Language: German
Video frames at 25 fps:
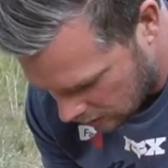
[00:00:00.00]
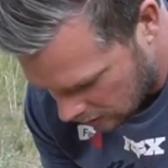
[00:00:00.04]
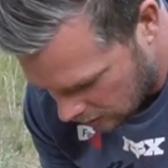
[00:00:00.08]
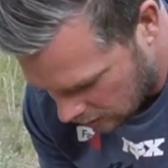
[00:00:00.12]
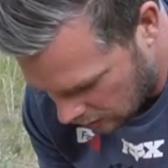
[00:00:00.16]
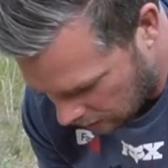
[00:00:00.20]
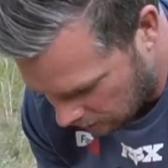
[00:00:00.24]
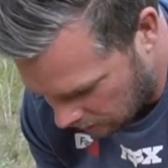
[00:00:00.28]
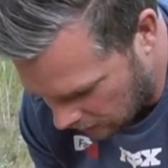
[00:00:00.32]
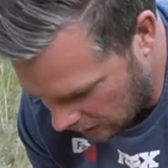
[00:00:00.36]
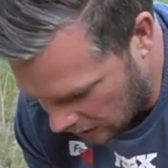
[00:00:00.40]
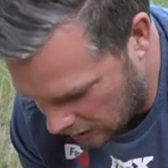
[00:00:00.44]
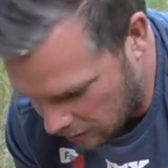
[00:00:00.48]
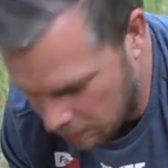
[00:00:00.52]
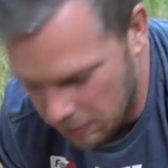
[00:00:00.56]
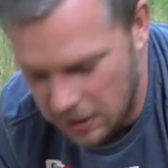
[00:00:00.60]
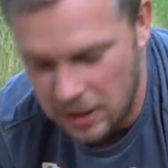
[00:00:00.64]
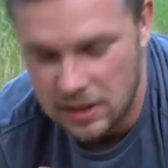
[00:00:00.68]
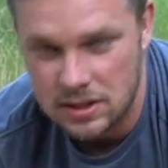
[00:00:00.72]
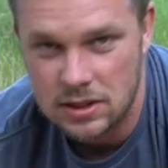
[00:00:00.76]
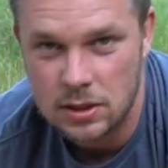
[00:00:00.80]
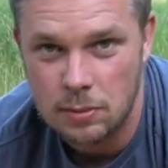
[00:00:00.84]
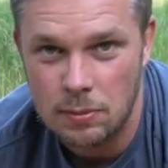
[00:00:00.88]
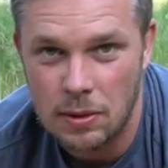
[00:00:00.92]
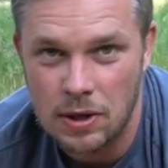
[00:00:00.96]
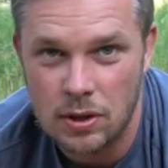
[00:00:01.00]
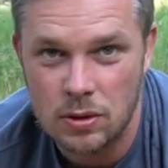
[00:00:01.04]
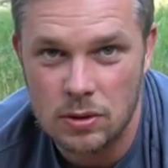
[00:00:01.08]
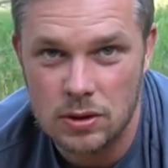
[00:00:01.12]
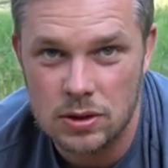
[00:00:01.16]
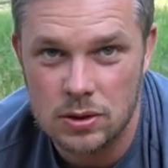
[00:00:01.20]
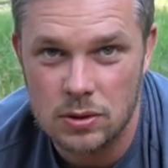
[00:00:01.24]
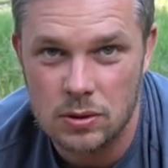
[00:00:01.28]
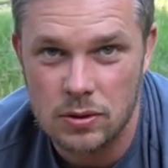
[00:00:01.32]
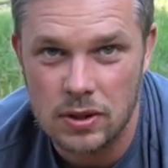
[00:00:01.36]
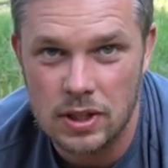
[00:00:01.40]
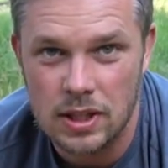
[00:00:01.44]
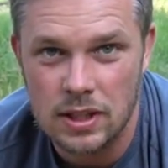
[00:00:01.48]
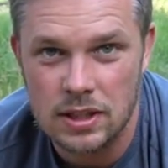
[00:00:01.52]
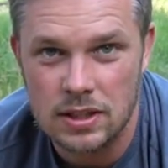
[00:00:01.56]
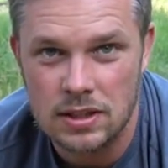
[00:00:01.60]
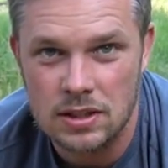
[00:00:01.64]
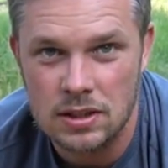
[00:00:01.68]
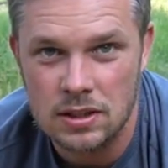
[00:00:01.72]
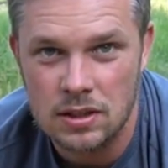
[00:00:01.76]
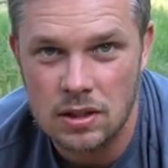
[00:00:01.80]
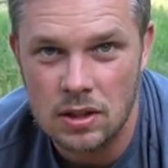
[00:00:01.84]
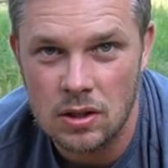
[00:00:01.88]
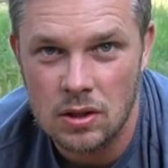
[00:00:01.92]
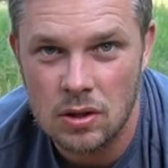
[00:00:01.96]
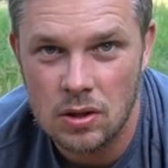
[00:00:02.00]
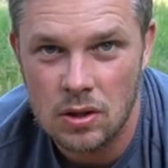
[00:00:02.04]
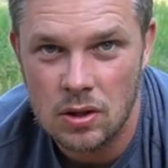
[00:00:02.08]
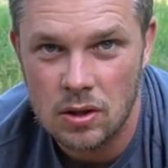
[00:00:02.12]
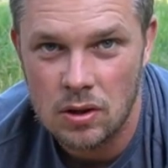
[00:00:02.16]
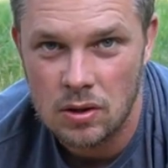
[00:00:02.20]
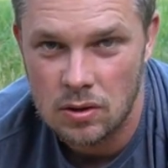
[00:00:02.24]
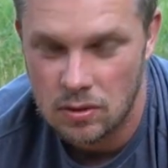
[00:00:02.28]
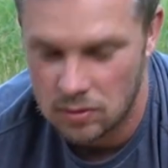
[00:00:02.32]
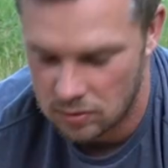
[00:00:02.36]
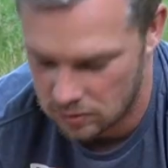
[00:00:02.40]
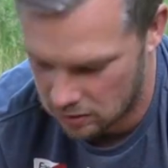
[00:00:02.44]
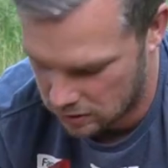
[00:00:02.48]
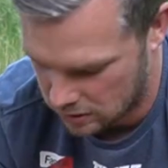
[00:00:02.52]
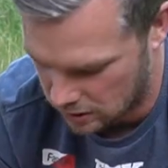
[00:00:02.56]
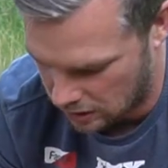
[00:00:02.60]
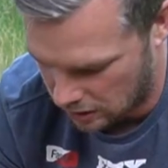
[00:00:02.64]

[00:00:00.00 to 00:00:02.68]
Den werde ich mir jetzt noch mal kurz durchlesen und